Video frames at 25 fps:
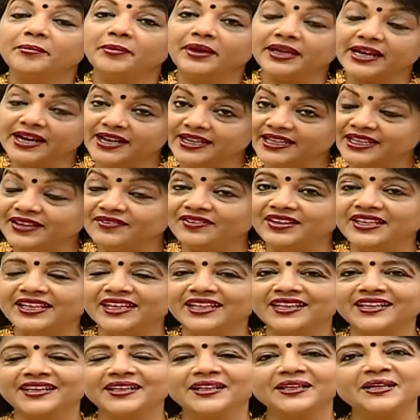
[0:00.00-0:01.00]
மெகா டிவி
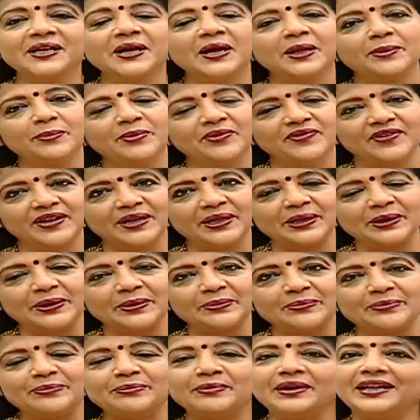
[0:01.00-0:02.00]
நேர்களுக்கு அன்பு
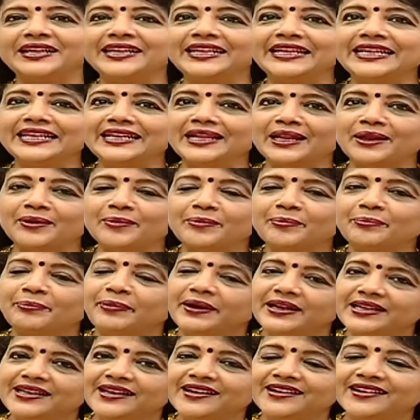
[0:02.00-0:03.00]
வணக்கம் மகளிர் நலம்
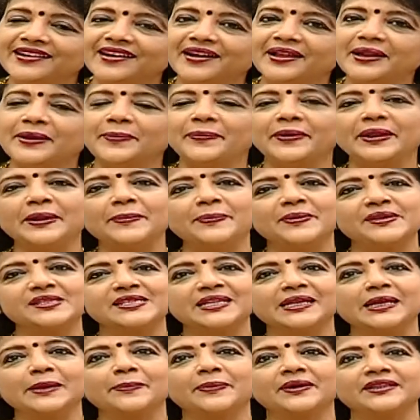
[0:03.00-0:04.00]
பெண்களுக்கான பல
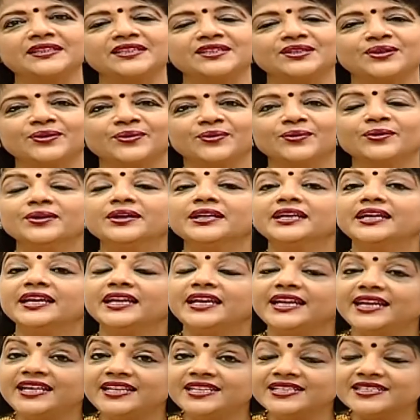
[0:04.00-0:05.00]
பிரச்சனைகளை பார்த்துட்டு இருக்கோம்
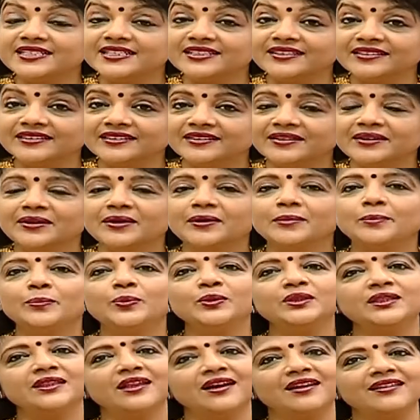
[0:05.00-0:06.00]
இன்று
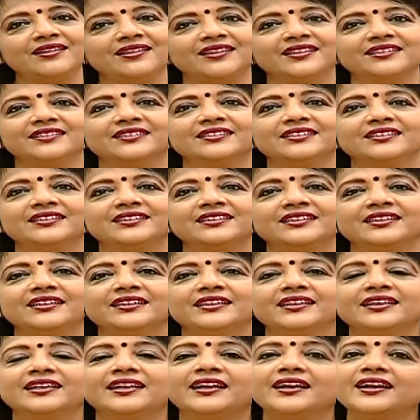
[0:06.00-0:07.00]
புத்தாண்டு
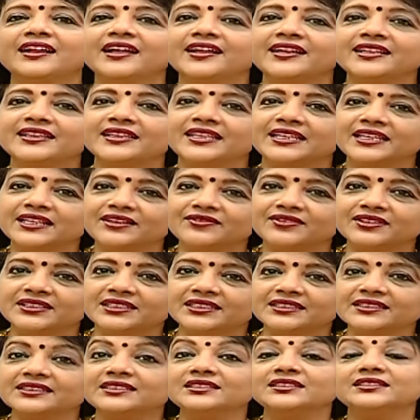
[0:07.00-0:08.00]
இரண்டாயிரத்தி
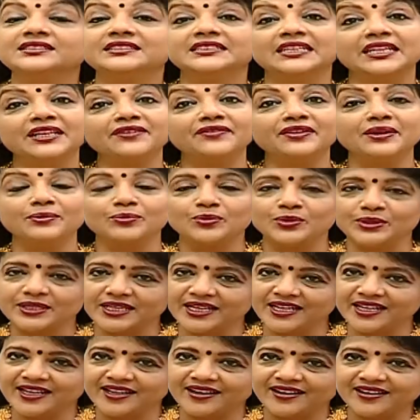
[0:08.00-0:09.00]
இருபது ஜனவரி
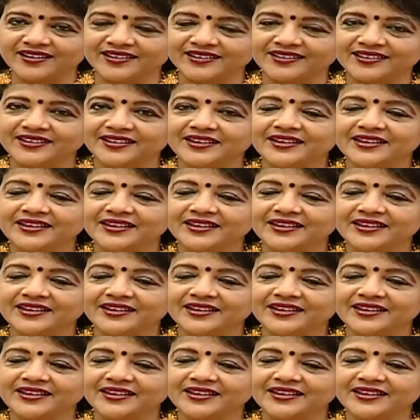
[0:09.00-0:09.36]
முதல் நாள்